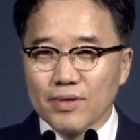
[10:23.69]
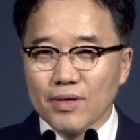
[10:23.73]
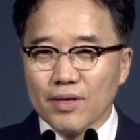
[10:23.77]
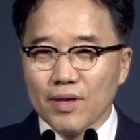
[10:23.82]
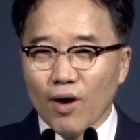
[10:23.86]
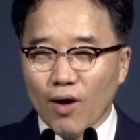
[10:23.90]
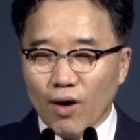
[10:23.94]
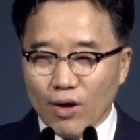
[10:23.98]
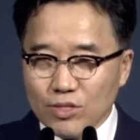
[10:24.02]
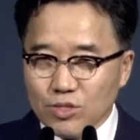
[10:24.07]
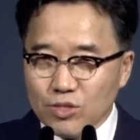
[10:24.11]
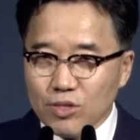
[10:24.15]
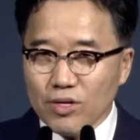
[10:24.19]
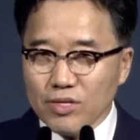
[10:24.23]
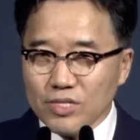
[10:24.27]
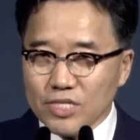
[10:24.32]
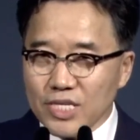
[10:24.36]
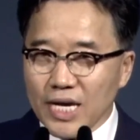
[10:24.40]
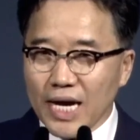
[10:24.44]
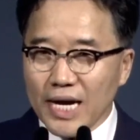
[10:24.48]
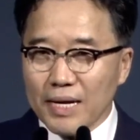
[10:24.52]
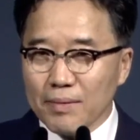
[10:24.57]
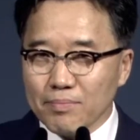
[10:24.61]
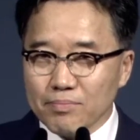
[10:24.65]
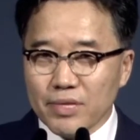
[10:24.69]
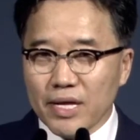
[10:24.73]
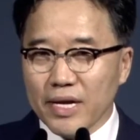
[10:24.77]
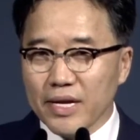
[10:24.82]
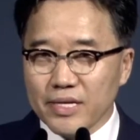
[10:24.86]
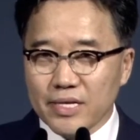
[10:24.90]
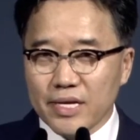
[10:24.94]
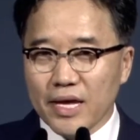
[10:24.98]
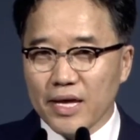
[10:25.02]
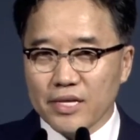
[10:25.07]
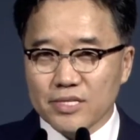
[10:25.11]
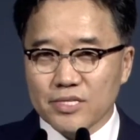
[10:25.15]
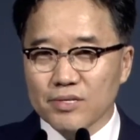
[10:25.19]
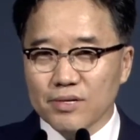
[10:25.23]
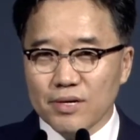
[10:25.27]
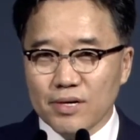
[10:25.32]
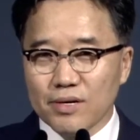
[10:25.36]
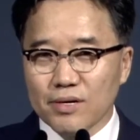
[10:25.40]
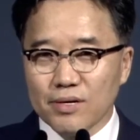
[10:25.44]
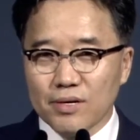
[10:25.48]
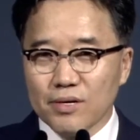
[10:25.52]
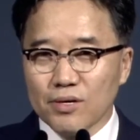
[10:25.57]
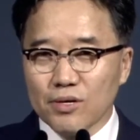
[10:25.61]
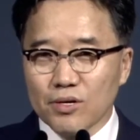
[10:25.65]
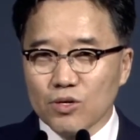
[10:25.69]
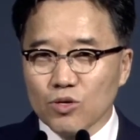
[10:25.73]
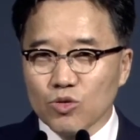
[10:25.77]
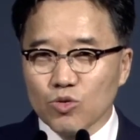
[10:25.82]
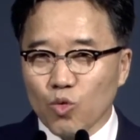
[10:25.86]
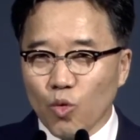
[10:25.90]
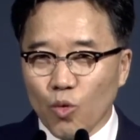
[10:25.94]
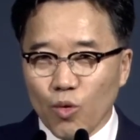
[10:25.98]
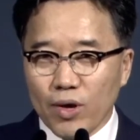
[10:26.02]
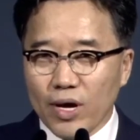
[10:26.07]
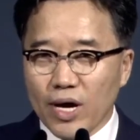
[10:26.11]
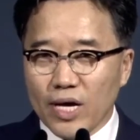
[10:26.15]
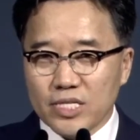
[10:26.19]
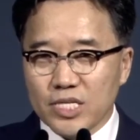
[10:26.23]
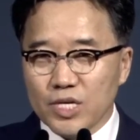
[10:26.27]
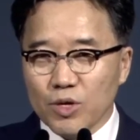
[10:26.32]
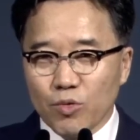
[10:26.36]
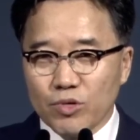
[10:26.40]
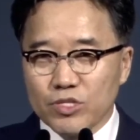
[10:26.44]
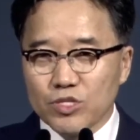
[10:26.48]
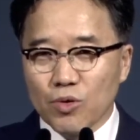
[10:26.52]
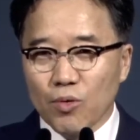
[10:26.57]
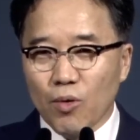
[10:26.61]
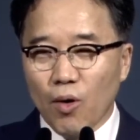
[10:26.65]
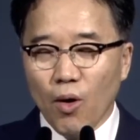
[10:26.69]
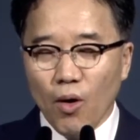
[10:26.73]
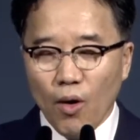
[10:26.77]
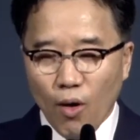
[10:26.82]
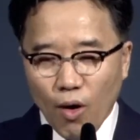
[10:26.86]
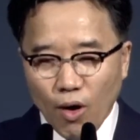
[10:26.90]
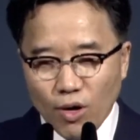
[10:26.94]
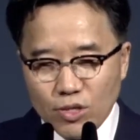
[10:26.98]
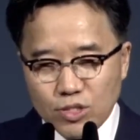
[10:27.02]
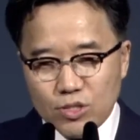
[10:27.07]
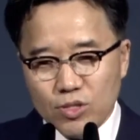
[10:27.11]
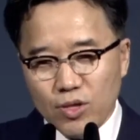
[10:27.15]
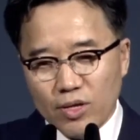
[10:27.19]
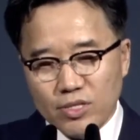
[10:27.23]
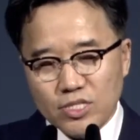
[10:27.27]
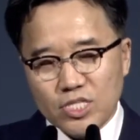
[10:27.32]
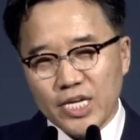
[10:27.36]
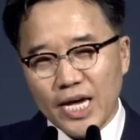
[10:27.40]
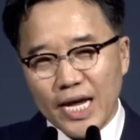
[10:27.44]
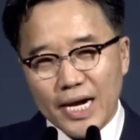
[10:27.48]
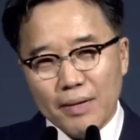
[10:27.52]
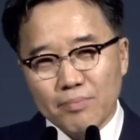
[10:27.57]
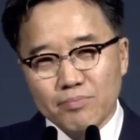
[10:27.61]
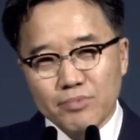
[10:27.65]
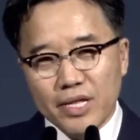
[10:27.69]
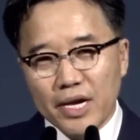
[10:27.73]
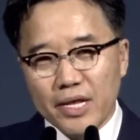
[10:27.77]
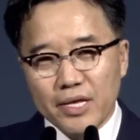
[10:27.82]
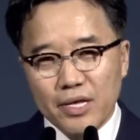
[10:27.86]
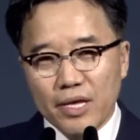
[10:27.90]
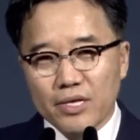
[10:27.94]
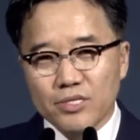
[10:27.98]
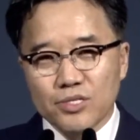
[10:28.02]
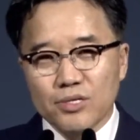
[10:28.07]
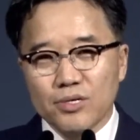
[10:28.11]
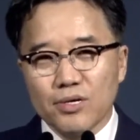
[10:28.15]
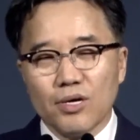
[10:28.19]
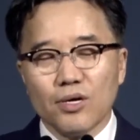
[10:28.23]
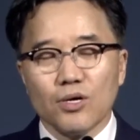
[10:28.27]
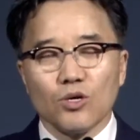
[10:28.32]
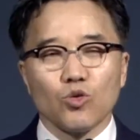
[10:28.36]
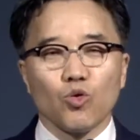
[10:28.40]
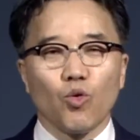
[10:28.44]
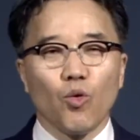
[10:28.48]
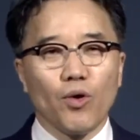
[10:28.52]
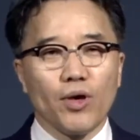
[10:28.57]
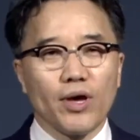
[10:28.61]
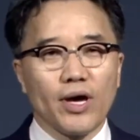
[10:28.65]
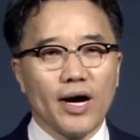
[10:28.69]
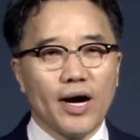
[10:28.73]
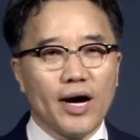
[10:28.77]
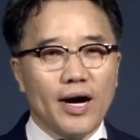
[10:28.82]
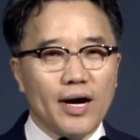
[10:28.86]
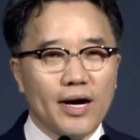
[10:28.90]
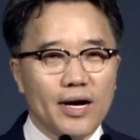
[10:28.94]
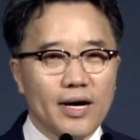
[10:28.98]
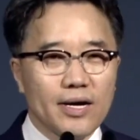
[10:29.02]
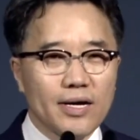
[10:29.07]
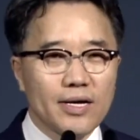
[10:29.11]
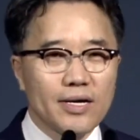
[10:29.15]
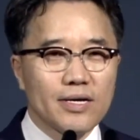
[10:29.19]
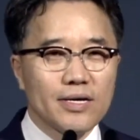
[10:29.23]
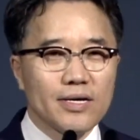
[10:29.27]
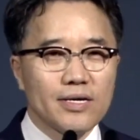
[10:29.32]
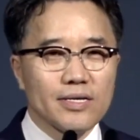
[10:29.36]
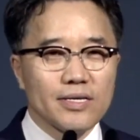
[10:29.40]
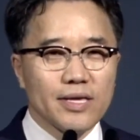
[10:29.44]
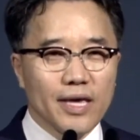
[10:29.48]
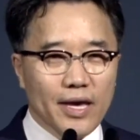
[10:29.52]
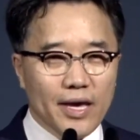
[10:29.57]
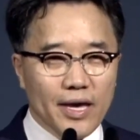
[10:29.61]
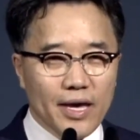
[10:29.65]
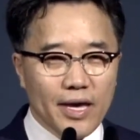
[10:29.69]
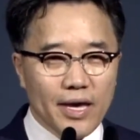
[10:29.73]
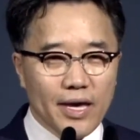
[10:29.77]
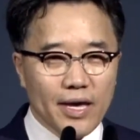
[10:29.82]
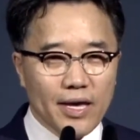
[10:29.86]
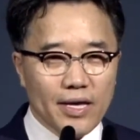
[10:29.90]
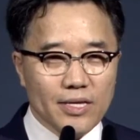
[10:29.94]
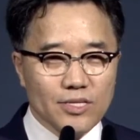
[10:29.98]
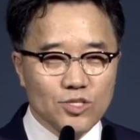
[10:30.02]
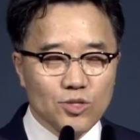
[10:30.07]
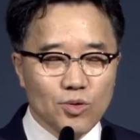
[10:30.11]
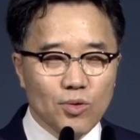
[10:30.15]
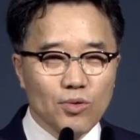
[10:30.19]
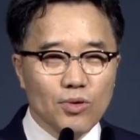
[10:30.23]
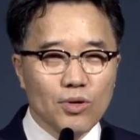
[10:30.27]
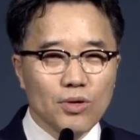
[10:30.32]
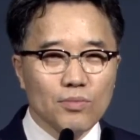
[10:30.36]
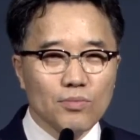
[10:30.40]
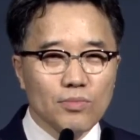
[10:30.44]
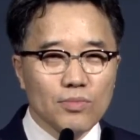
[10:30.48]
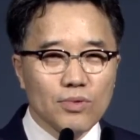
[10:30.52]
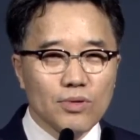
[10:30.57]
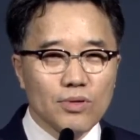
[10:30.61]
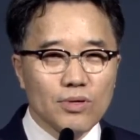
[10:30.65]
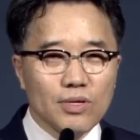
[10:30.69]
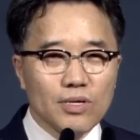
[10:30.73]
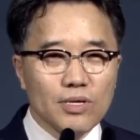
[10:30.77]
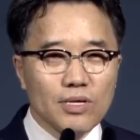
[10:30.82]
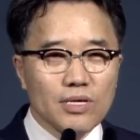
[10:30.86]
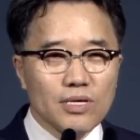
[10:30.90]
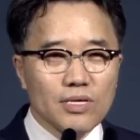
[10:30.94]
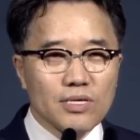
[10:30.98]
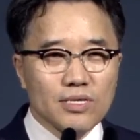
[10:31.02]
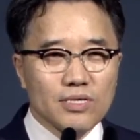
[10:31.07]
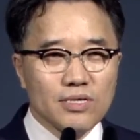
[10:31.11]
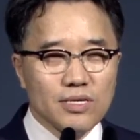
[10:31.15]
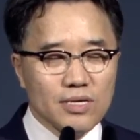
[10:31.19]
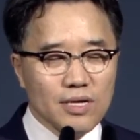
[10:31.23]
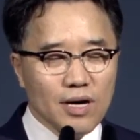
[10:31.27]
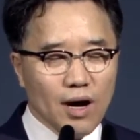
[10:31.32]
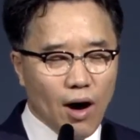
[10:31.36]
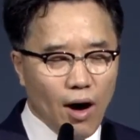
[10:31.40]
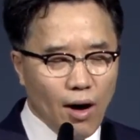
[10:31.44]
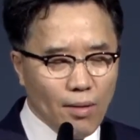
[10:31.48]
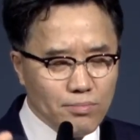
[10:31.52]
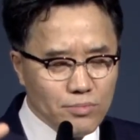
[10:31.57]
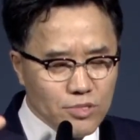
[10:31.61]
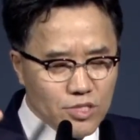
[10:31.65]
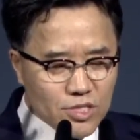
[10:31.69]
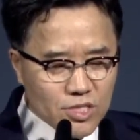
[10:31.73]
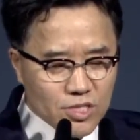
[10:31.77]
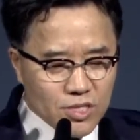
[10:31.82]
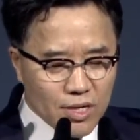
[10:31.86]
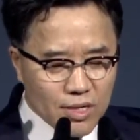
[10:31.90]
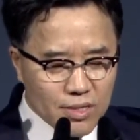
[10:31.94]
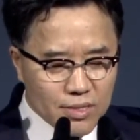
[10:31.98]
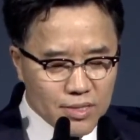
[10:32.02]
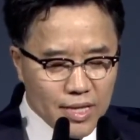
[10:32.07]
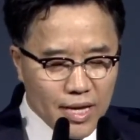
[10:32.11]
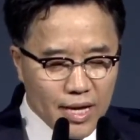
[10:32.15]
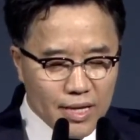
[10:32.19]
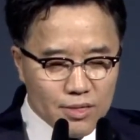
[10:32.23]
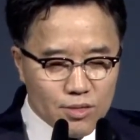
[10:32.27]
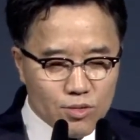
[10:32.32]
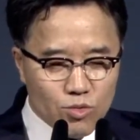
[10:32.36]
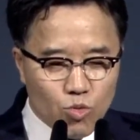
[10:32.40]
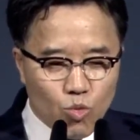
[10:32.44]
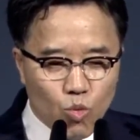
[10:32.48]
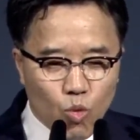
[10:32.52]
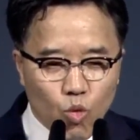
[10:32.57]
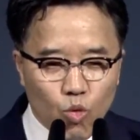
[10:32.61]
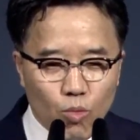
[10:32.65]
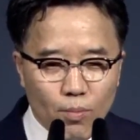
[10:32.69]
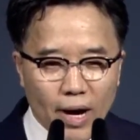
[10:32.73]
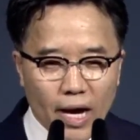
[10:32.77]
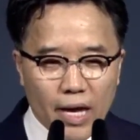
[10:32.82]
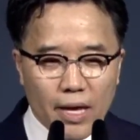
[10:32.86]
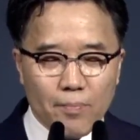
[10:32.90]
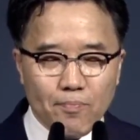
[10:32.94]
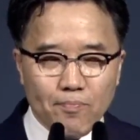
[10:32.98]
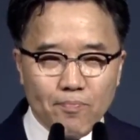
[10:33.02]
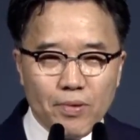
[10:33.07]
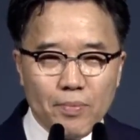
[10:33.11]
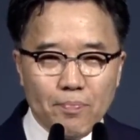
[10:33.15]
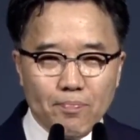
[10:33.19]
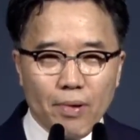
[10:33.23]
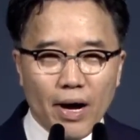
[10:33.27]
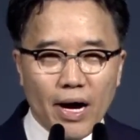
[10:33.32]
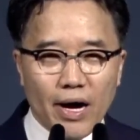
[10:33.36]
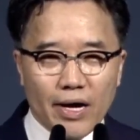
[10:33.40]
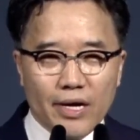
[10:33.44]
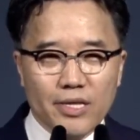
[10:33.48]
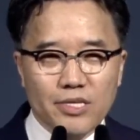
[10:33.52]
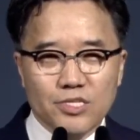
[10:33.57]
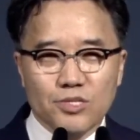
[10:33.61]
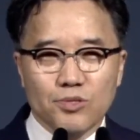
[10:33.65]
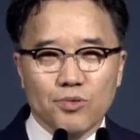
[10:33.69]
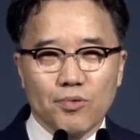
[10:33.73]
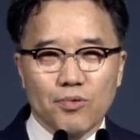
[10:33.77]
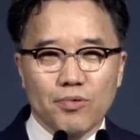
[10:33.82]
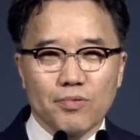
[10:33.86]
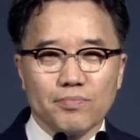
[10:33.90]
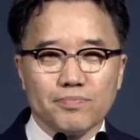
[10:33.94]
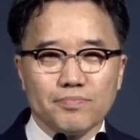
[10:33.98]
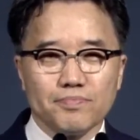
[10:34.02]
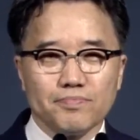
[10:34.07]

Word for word: 어떤 사람들에 위해서 교회가 세워지고 어떤 사람들에 위해서 교회가 계속 그 엄청난 노마의 핍박 아래서도